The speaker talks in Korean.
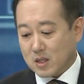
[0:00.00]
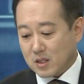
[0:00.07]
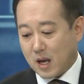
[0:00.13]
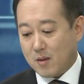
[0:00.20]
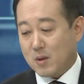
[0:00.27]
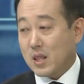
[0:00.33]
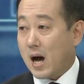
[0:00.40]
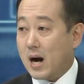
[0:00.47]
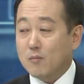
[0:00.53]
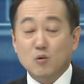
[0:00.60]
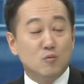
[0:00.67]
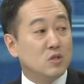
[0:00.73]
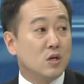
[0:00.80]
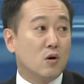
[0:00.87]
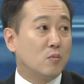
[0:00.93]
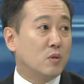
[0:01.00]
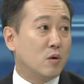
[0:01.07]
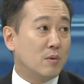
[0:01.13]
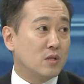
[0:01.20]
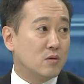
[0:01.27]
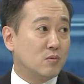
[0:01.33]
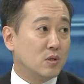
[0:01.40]
다만 아무 문제가 없다고
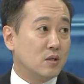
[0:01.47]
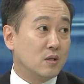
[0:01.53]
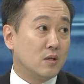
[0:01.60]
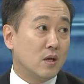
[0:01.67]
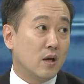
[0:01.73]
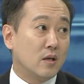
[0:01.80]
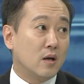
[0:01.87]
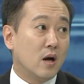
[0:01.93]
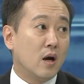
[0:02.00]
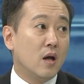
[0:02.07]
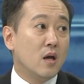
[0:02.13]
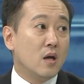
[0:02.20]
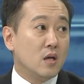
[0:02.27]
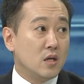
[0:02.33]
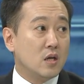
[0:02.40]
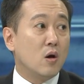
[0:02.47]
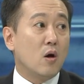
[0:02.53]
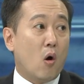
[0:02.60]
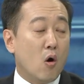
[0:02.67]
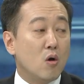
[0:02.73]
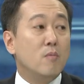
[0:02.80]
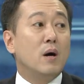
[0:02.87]
말씀을 드리는 게 아니라 네. 이걸
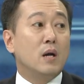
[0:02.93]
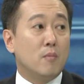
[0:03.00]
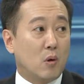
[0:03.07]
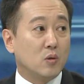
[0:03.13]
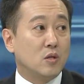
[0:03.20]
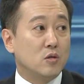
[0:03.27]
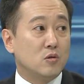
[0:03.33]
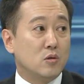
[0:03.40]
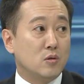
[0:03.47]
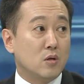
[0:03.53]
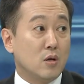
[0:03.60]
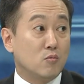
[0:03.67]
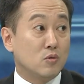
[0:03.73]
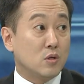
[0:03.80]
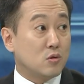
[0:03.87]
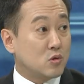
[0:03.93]
얼마나 버틸 수 있느냐의 문제죠.